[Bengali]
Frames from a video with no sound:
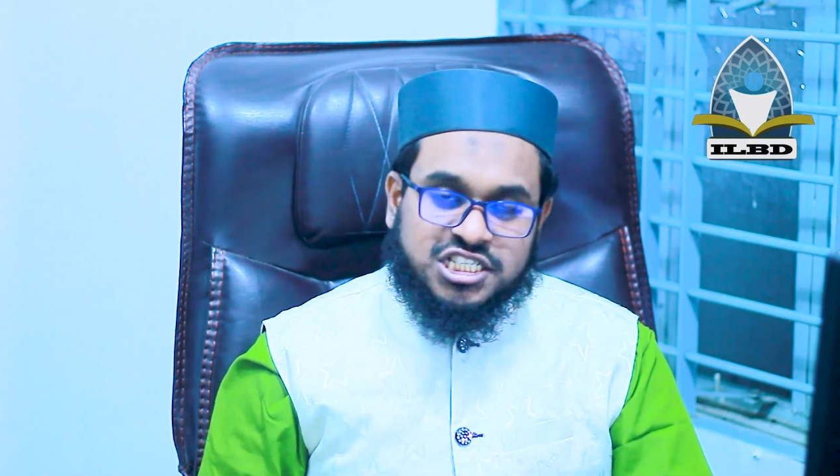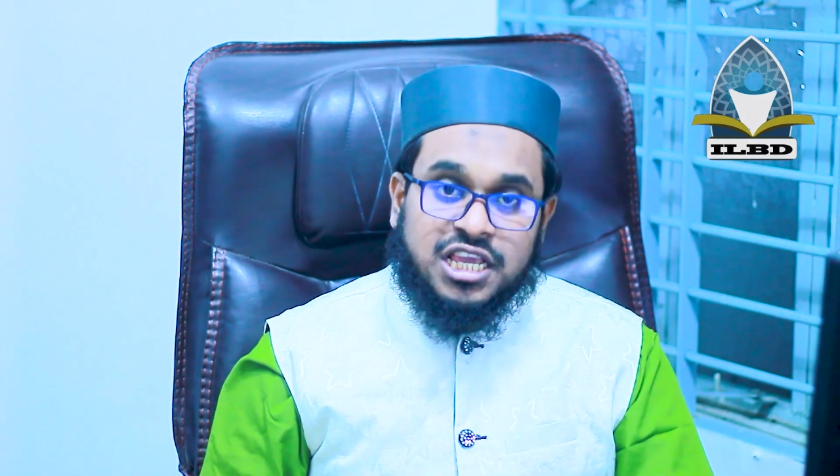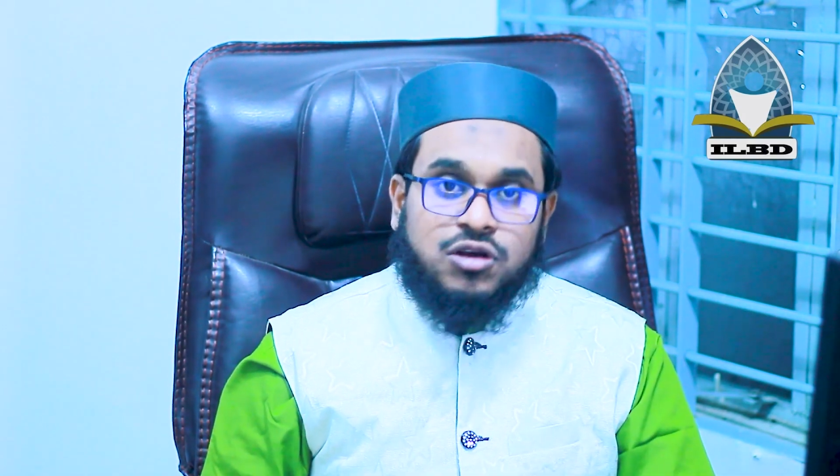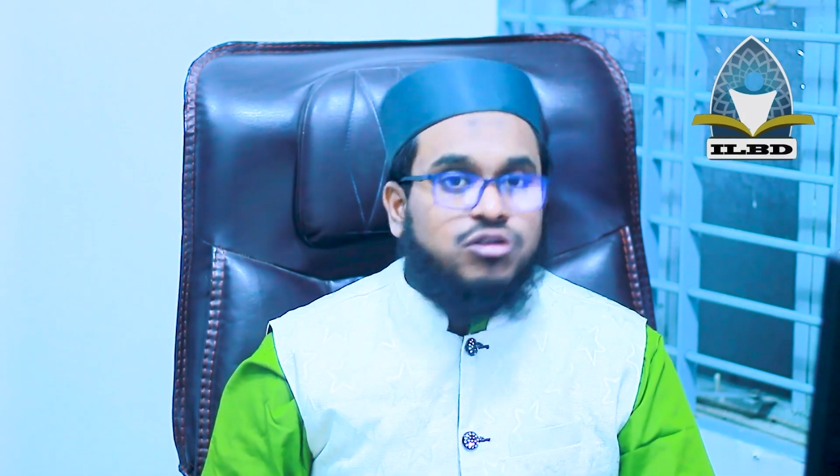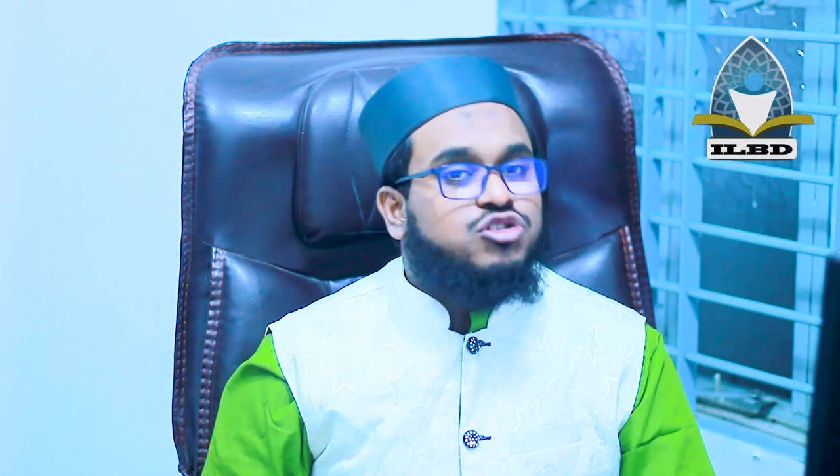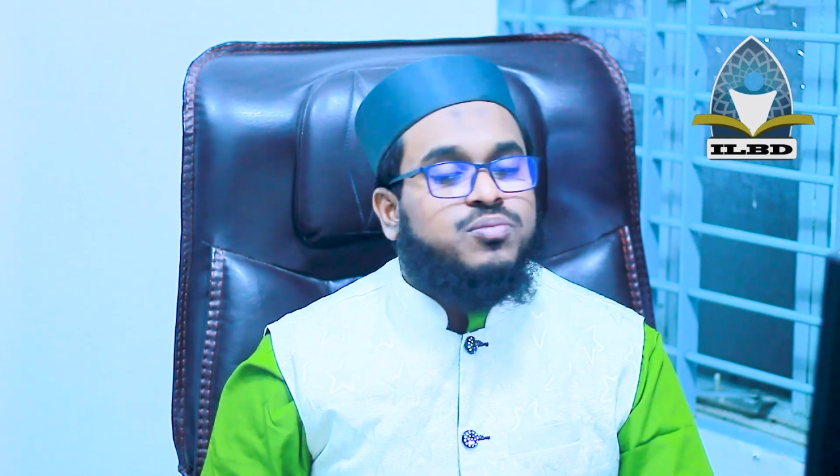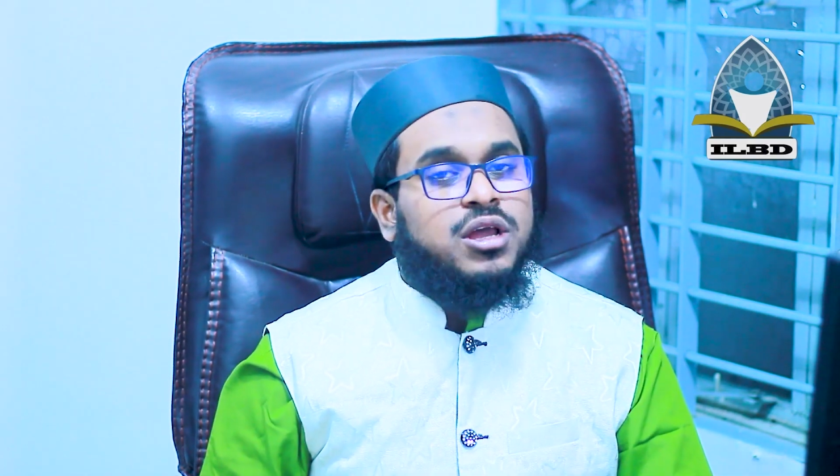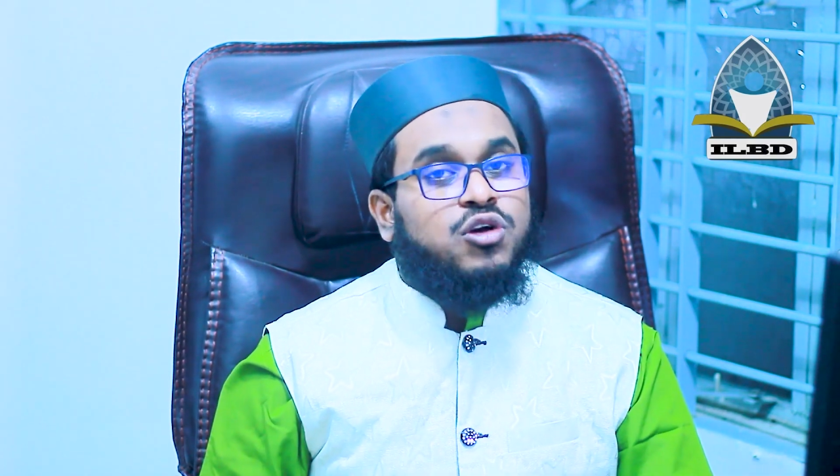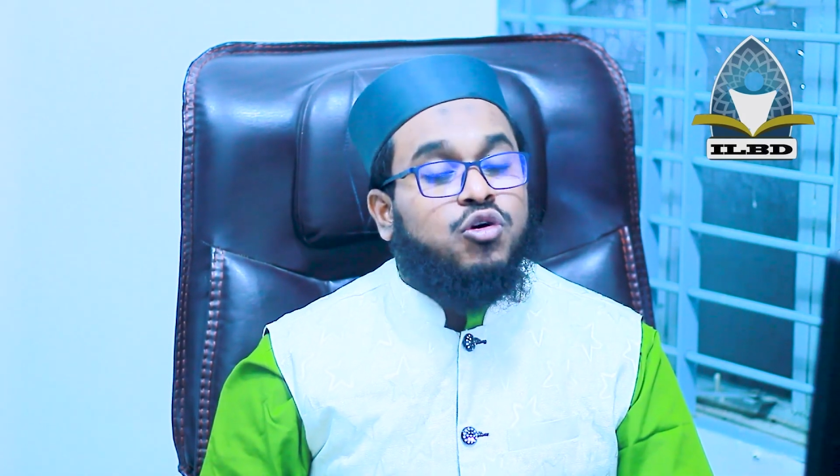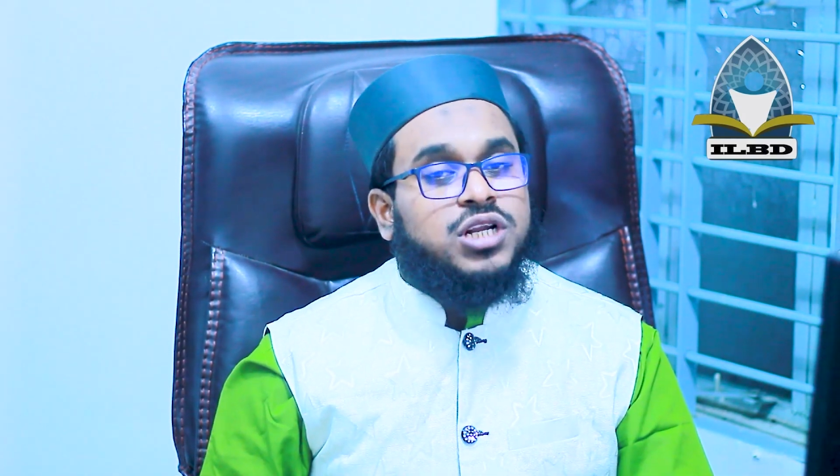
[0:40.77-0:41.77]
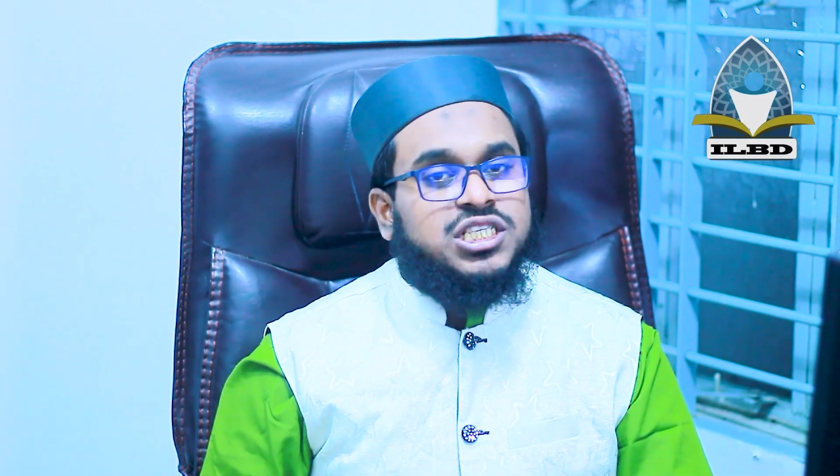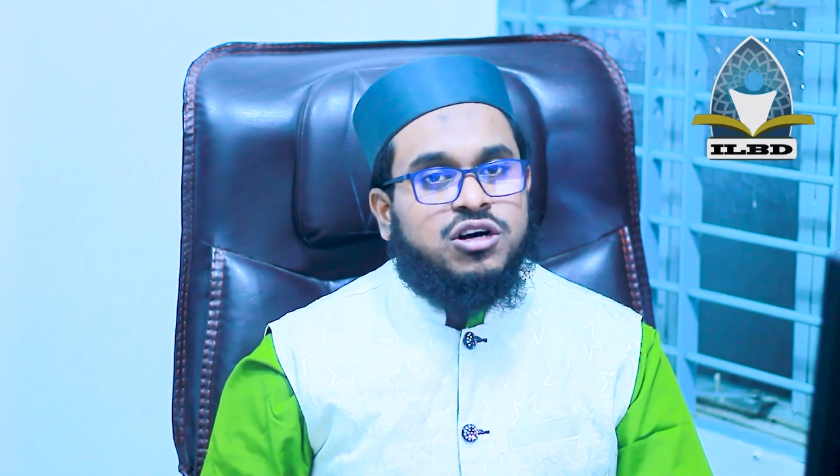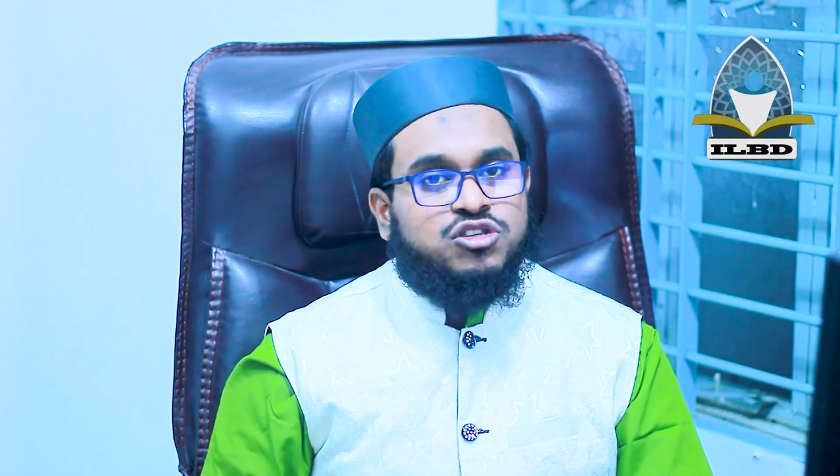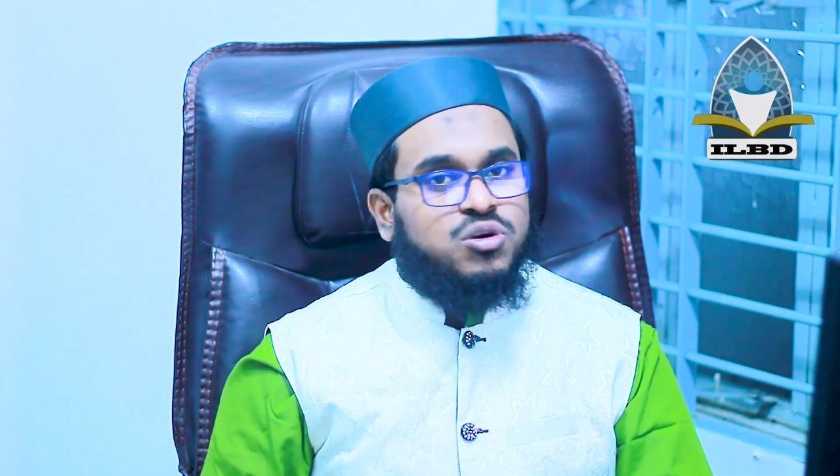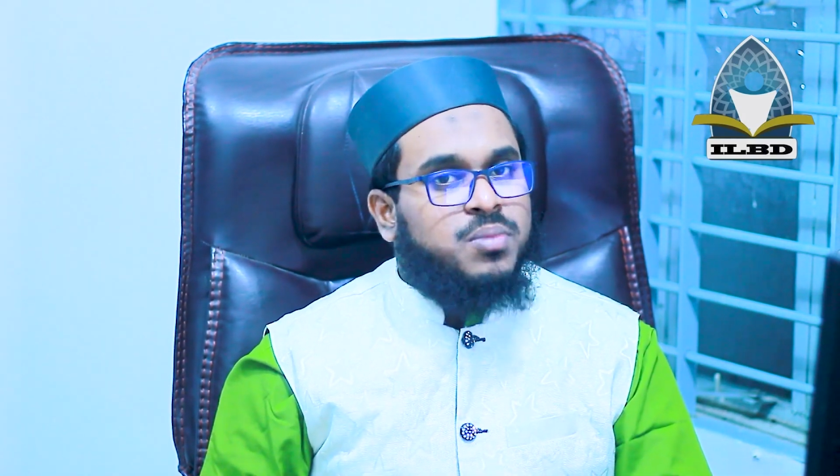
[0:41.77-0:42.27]
যে কোনো সময় ঘটে
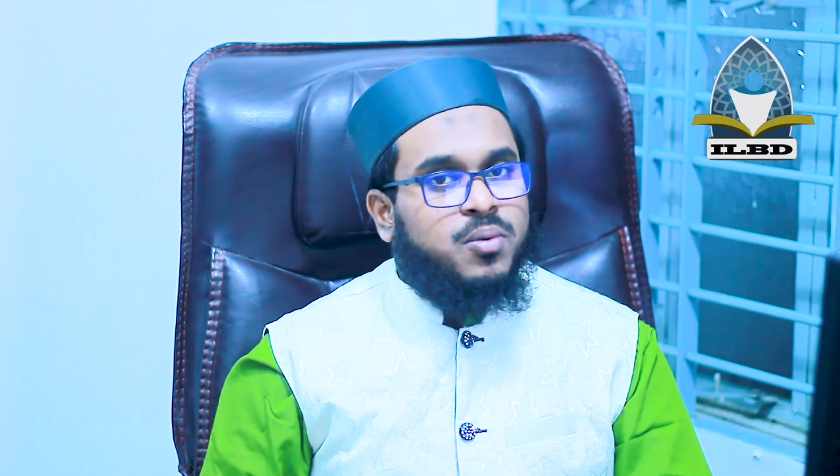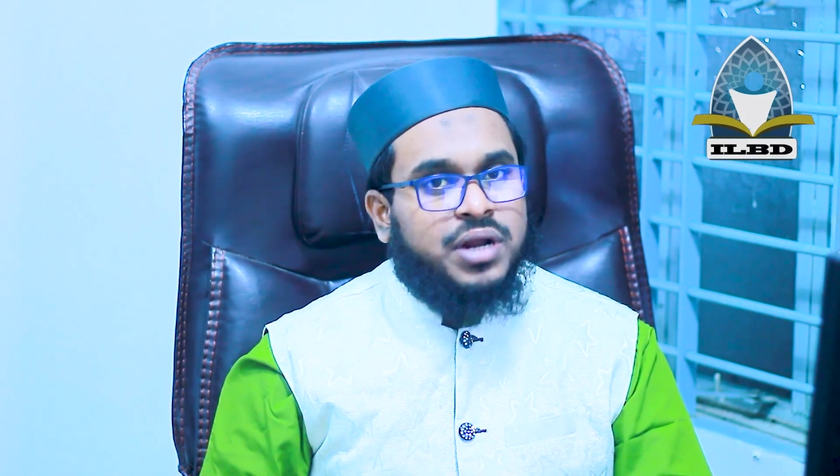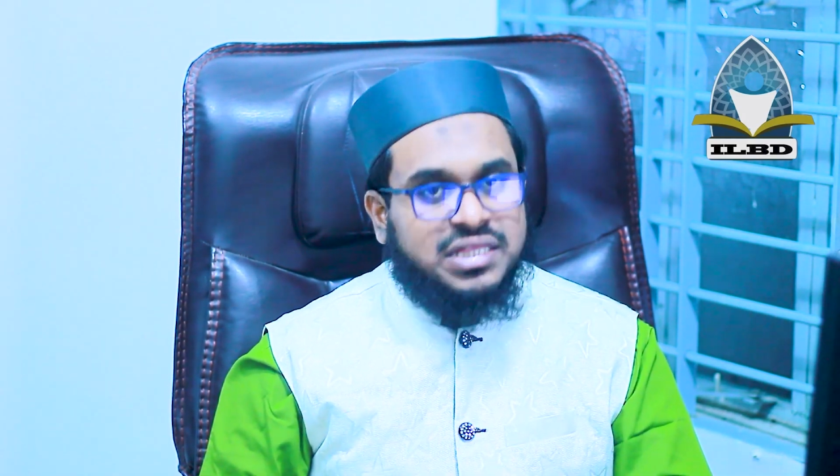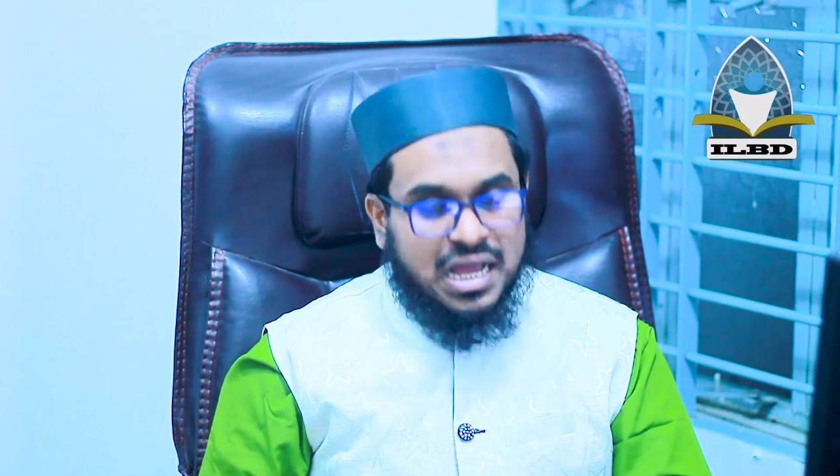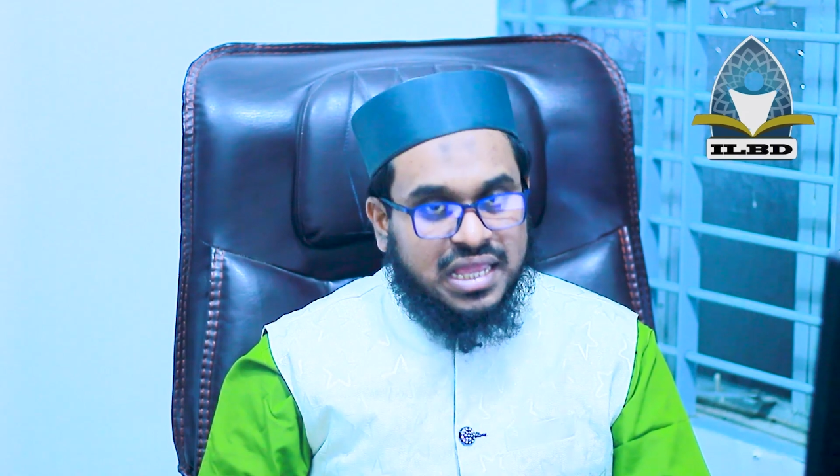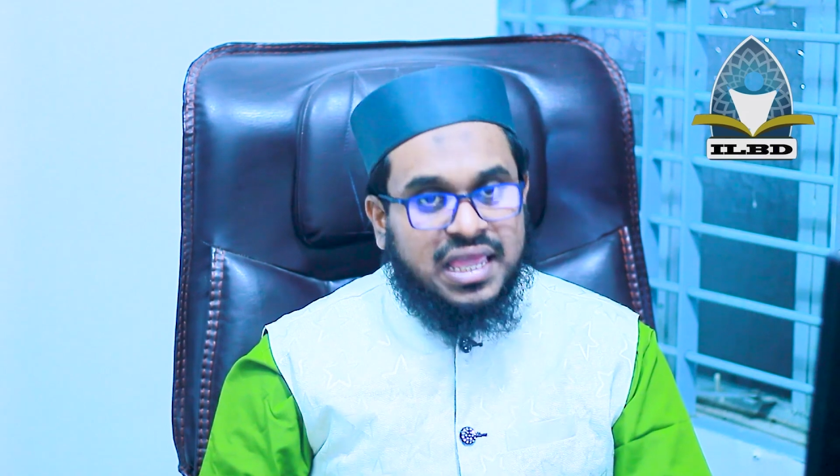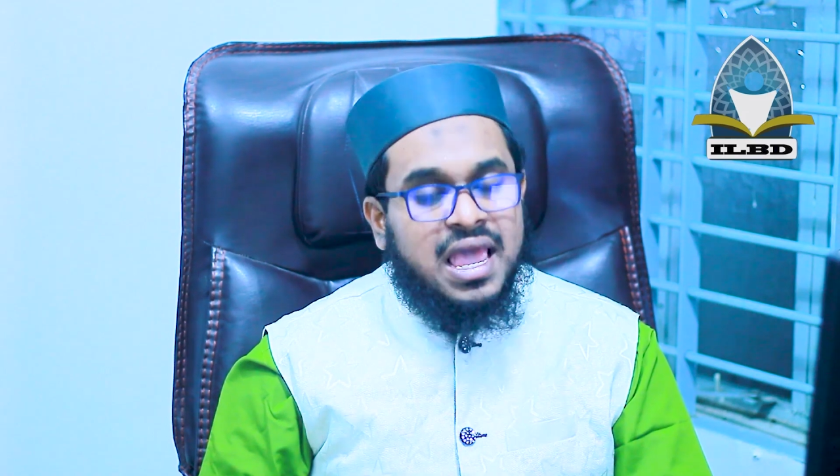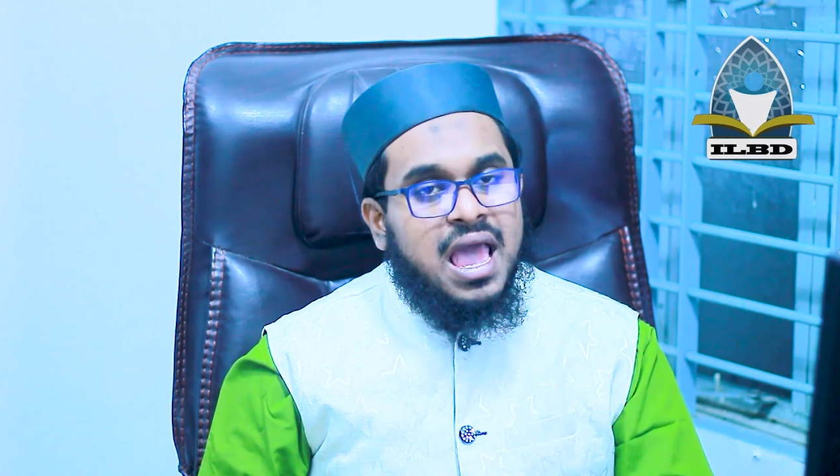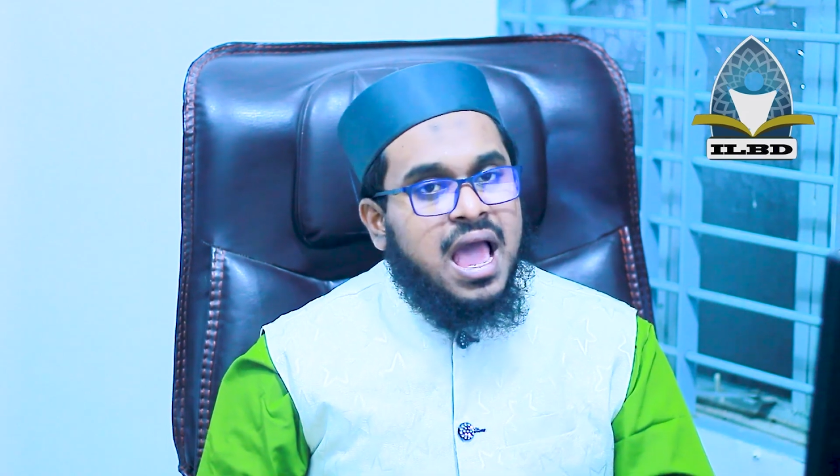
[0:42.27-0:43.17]
যাওয়ার সম্ভাবনা থাকে